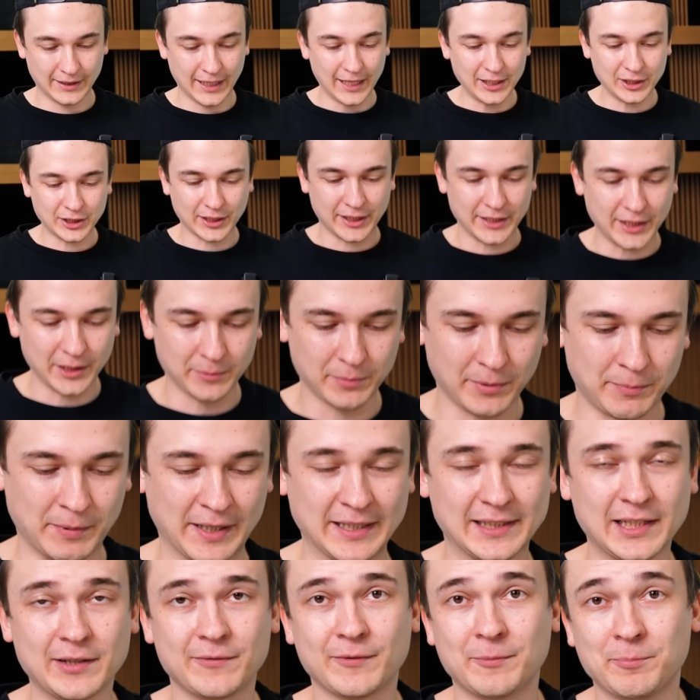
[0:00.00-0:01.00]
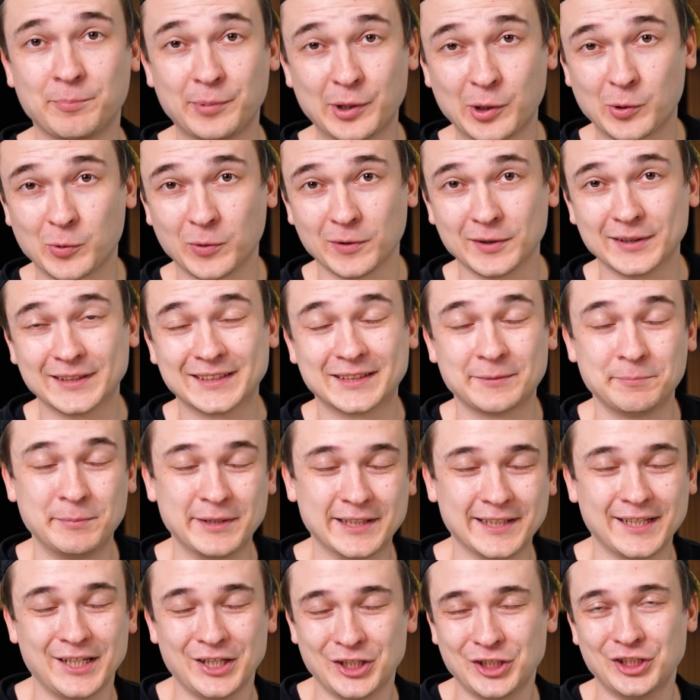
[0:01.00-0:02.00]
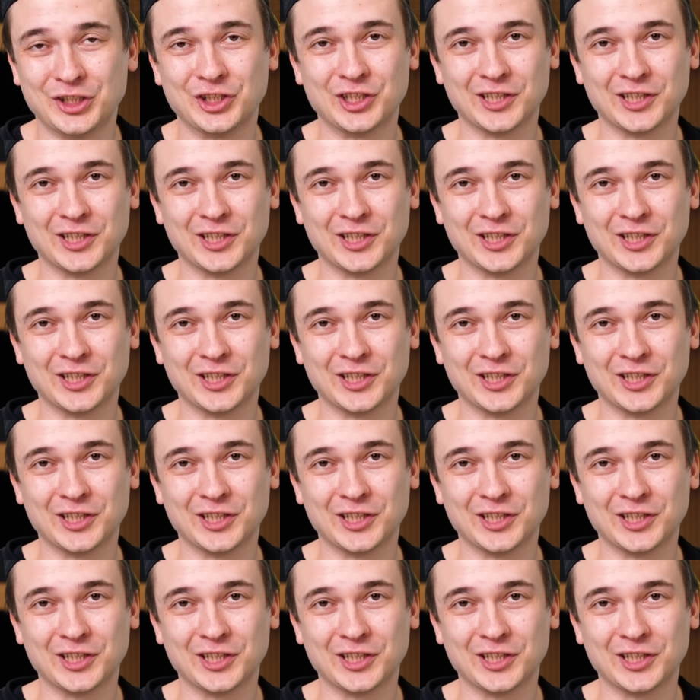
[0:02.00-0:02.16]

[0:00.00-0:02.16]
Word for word: Дальше хотел бы показать вам прикол с бесконечной